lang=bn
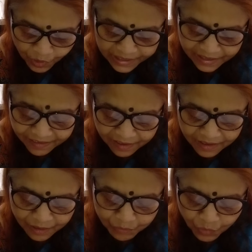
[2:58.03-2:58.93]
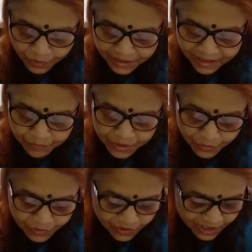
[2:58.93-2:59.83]
বলেন মতে
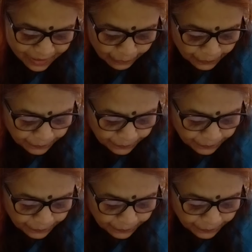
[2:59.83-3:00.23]
বিরোধ ছিল